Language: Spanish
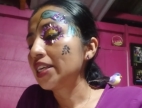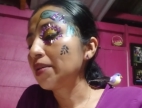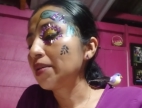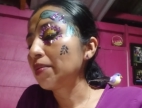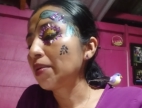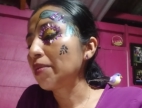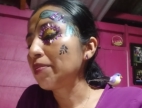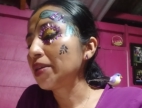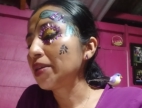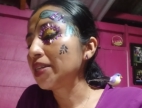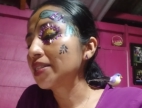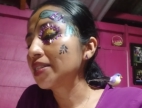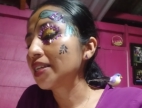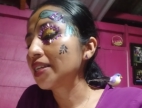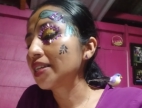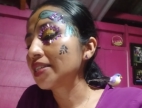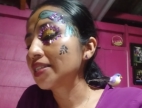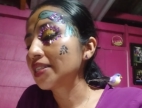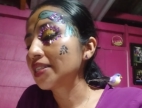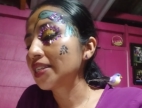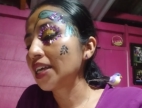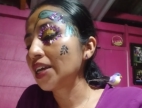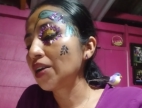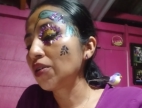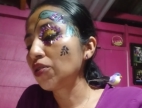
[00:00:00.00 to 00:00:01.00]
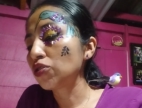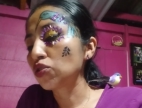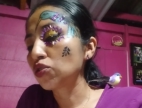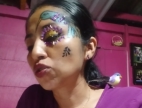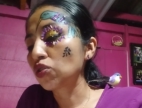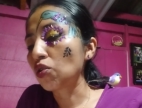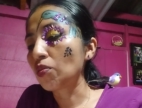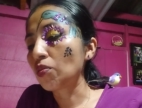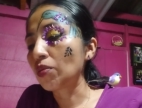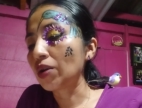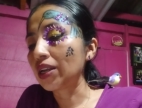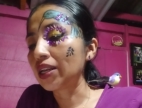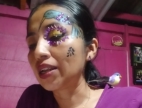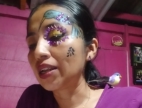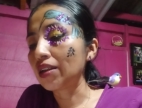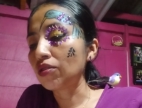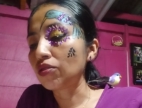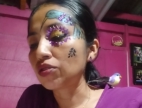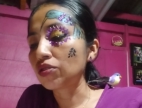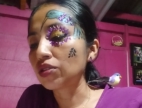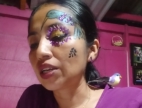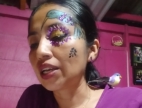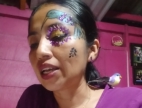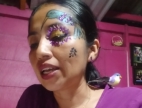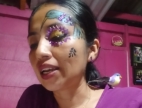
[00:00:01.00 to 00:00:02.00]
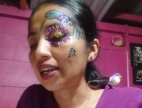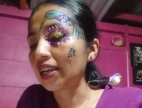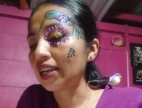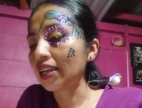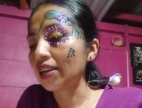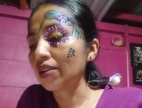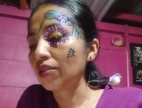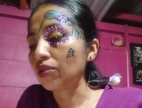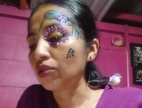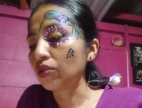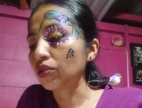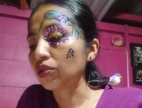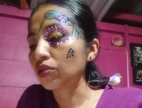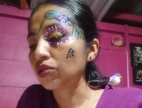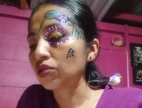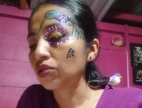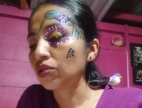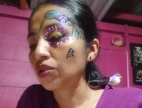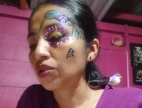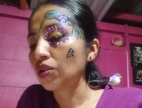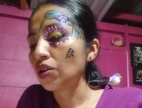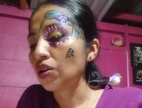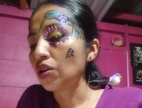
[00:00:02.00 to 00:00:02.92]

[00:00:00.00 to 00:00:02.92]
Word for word: Lleva mis deseos como al de los guerreros.